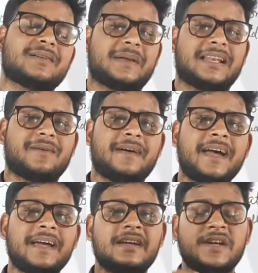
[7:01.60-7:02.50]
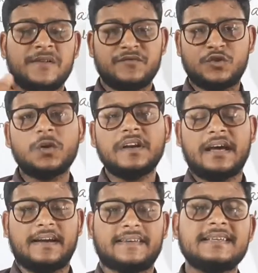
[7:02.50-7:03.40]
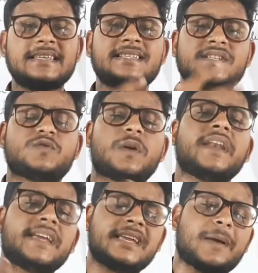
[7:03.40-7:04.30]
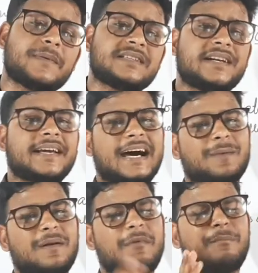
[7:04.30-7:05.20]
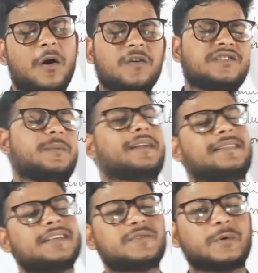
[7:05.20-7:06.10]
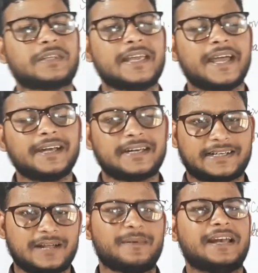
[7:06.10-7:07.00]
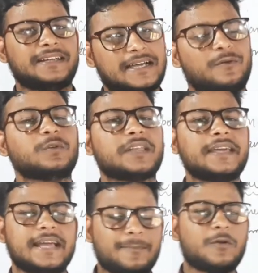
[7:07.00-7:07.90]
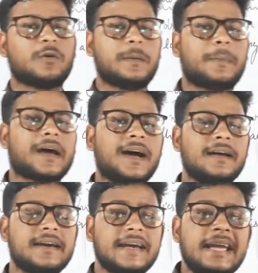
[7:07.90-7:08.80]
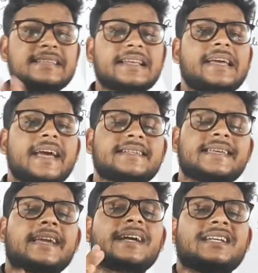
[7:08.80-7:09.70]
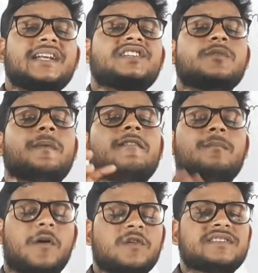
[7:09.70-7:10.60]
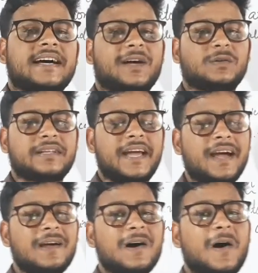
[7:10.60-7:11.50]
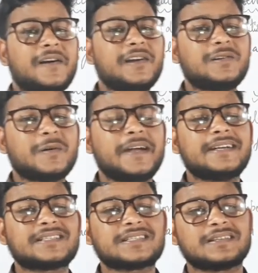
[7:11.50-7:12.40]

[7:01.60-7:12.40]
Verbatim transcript: का मतलब है जुड़ना किसी से जुड़ने की कैपेसिटी कार्बन में बहुत जबरदस्त होती है टेट्रावेलेंटा होता ही आप लोगों ने पढ़ा इसलिए इसकी केटनेशन पावर बहुत ज़्यादा होती है और ड्यू टू इट्स